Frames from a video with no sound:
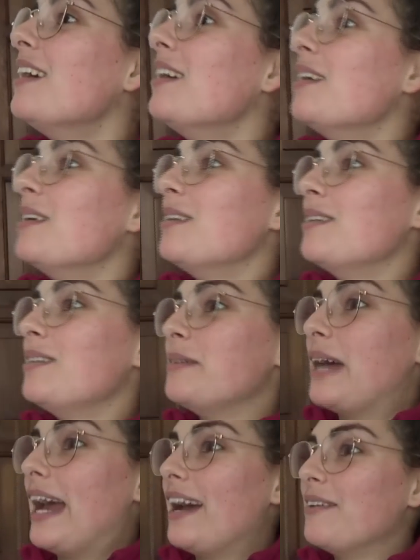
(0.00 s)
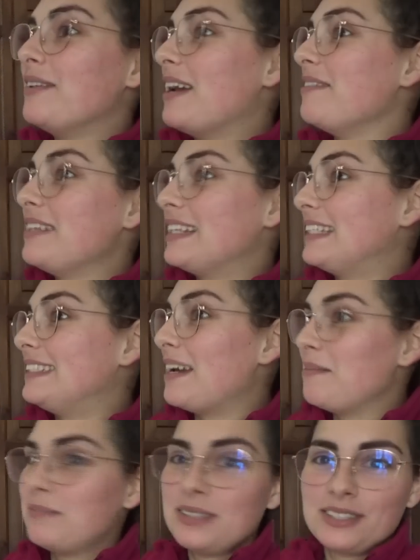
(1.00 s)
eh, una, vita Beh, una vita
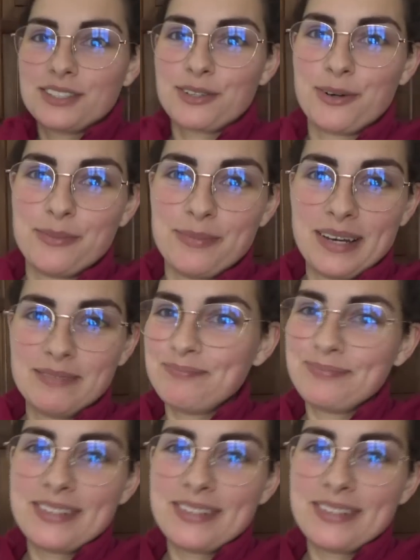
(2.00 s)
semplice con me.